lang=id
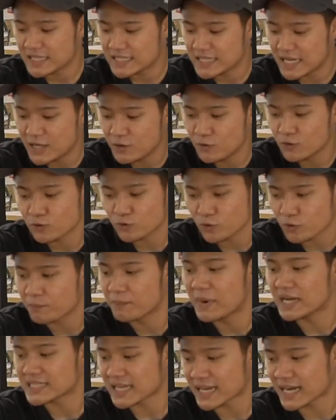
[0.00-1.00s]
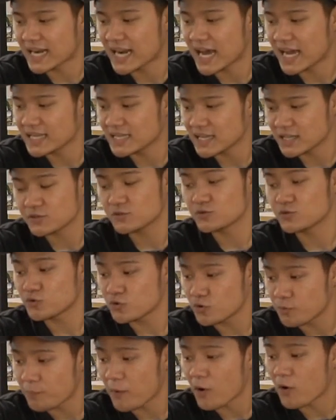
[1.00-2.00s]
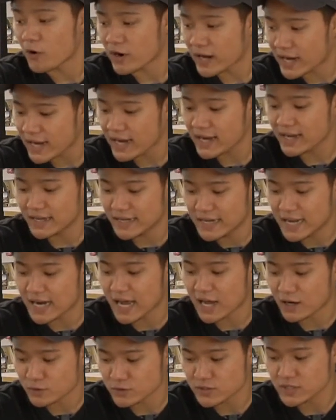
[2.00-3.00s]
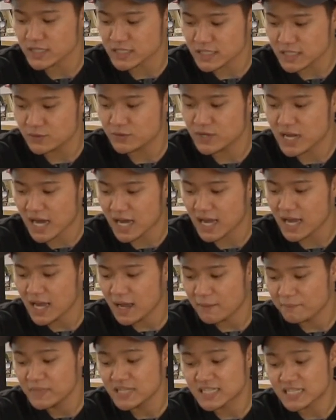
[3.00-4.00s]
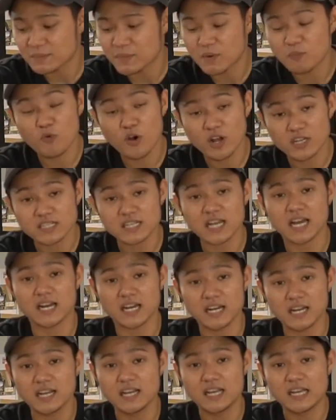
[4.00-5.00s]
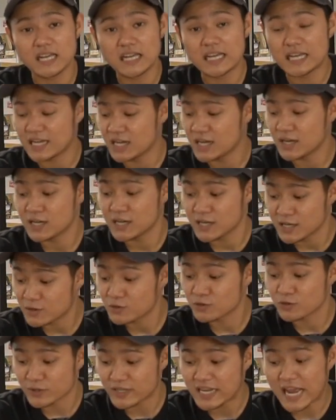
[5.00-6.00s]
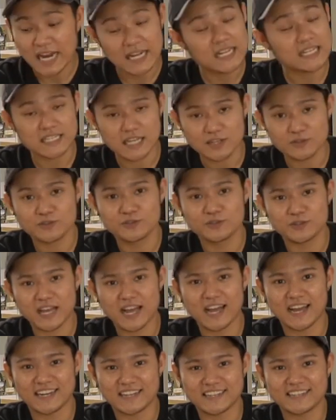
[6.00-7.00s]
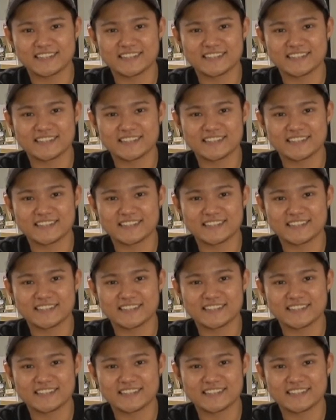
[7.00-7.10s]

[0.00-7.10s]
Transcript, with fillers: Jadi untuk bass rendahnya cukup oke okay dan harusnya sih udah bisa memuaskan untuk di harga 1 jutaan.